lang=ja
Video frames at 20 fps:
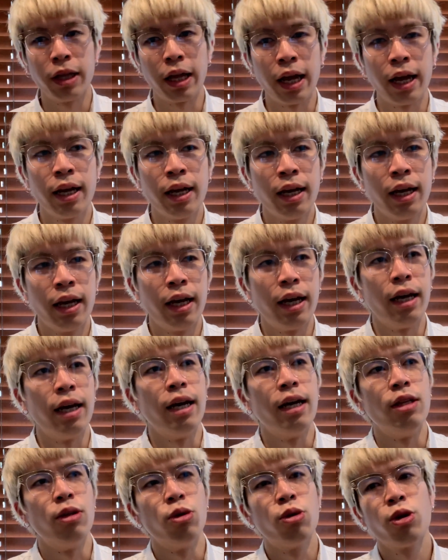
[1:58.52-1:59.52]
で、
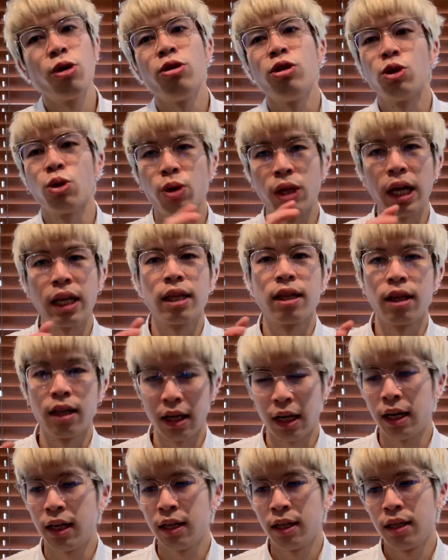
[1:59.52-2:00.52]
えー、どのように育っ
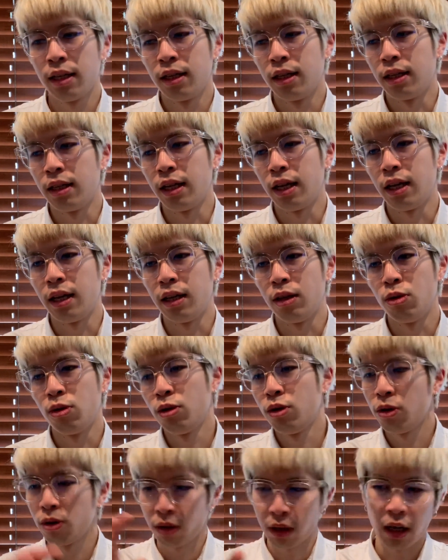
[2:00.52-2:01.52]
て、で、どのよう